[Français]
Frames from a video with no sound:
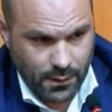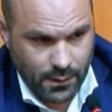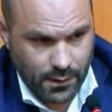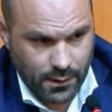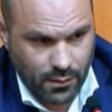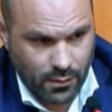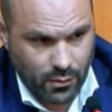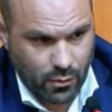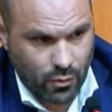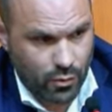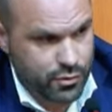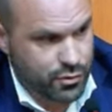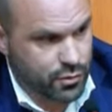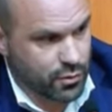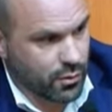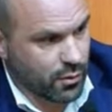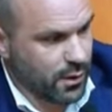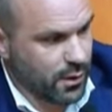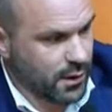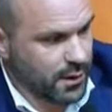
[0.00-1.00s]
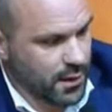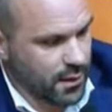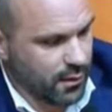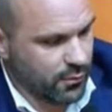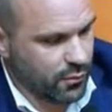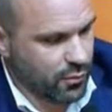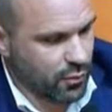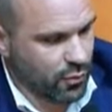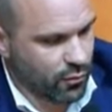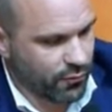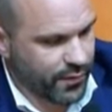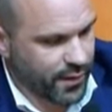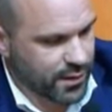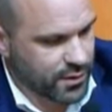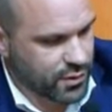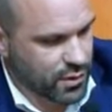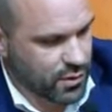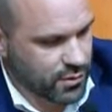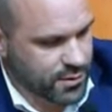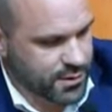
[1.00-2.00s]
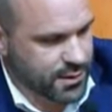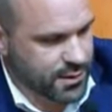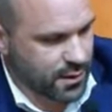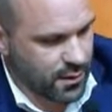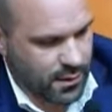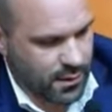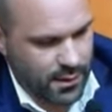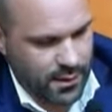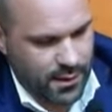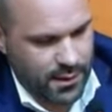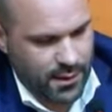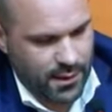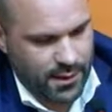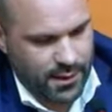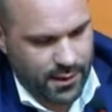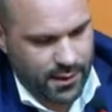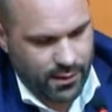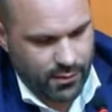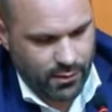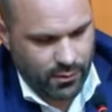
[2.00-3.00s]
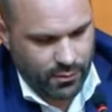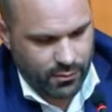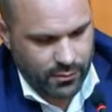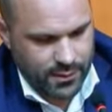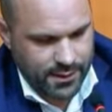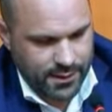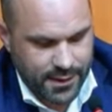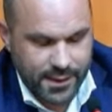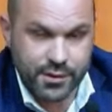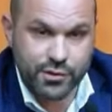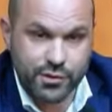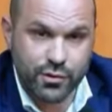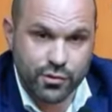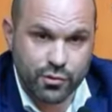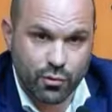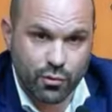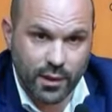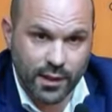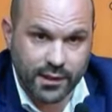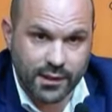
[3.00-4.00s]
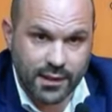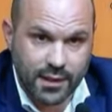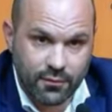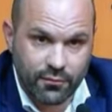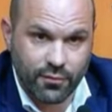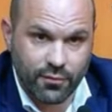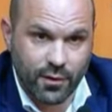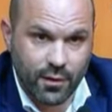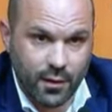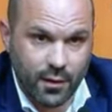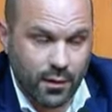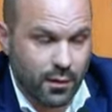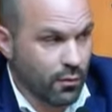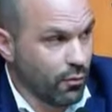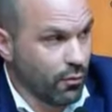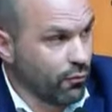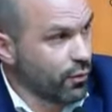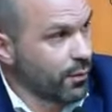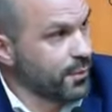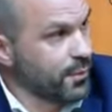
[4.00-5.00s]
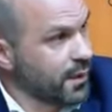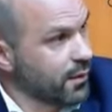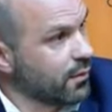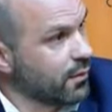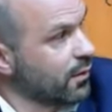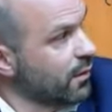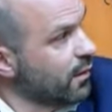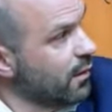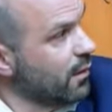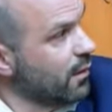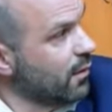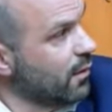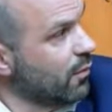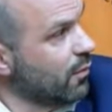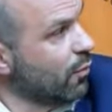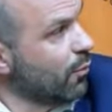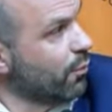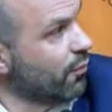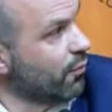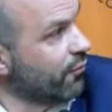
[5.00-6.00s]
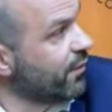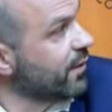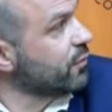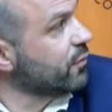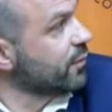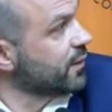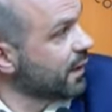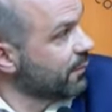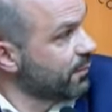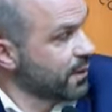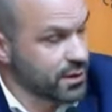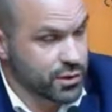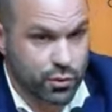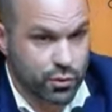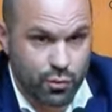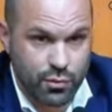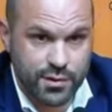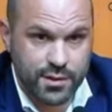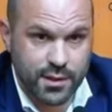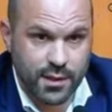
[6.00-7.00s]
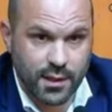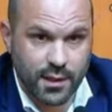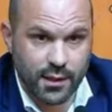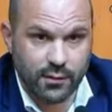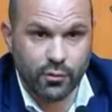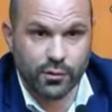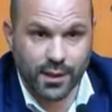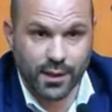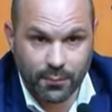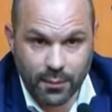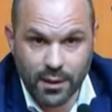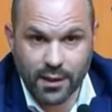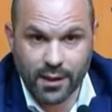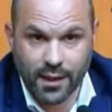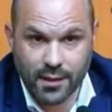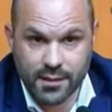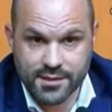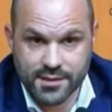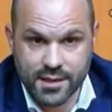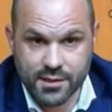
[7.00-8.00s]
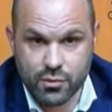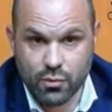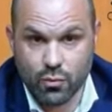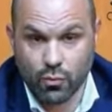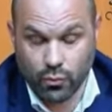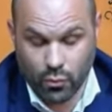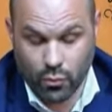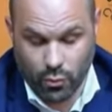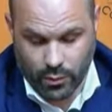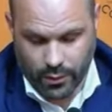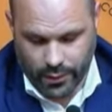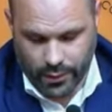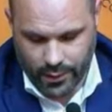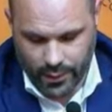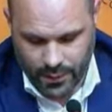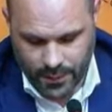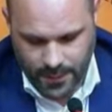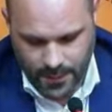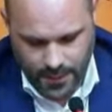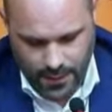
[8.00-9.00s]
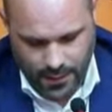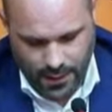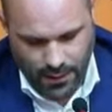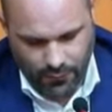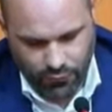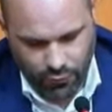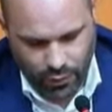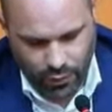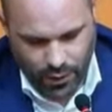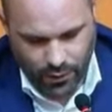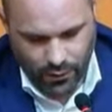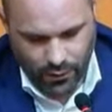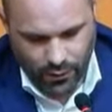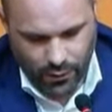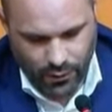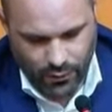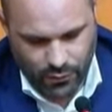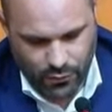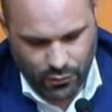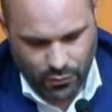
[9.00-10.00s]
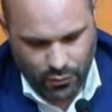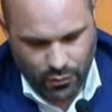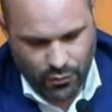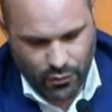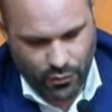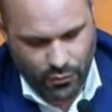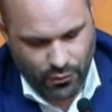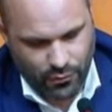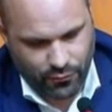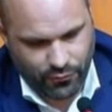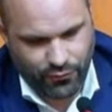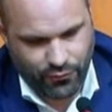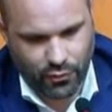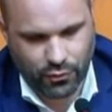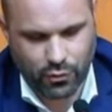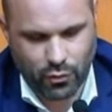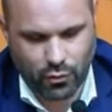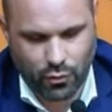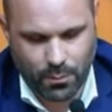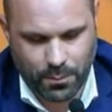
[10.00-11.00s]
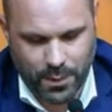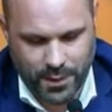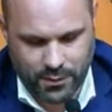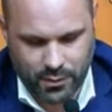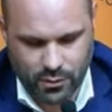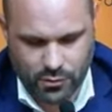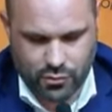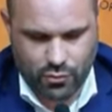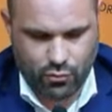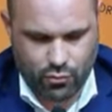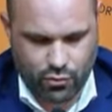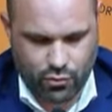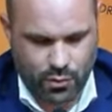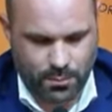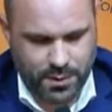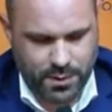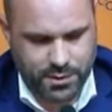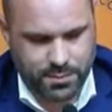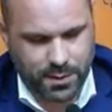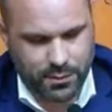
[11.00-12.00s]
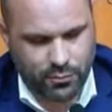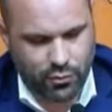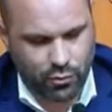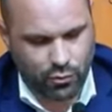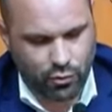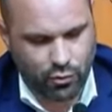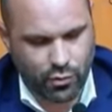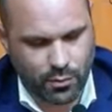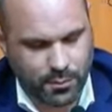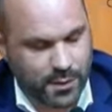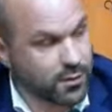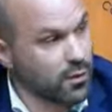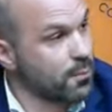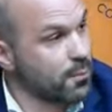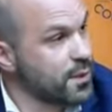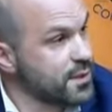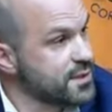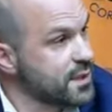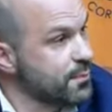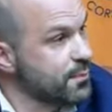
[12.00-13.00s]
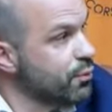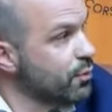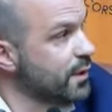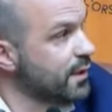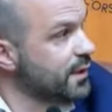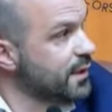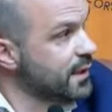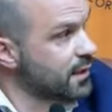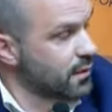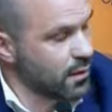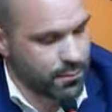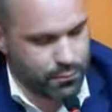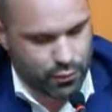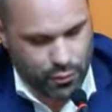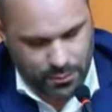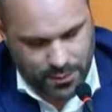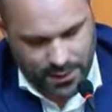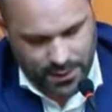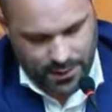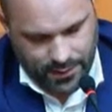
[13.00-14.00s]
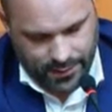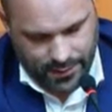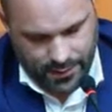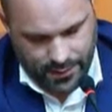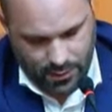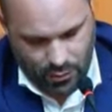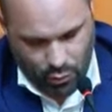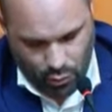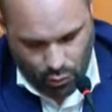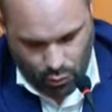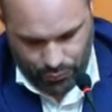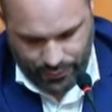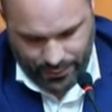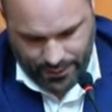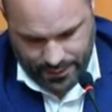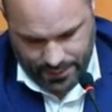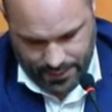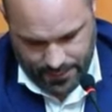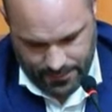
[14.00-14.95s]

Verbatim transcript: lorsqu'il y a une convergence euh, et une intelligence collective, on voit bien qu'on peut faire de très belles choses et de très belles réalisations. Donc avoir de fortes compétences ne nous empêche pas du tout de mettre en place des politiques publiques, au contraire.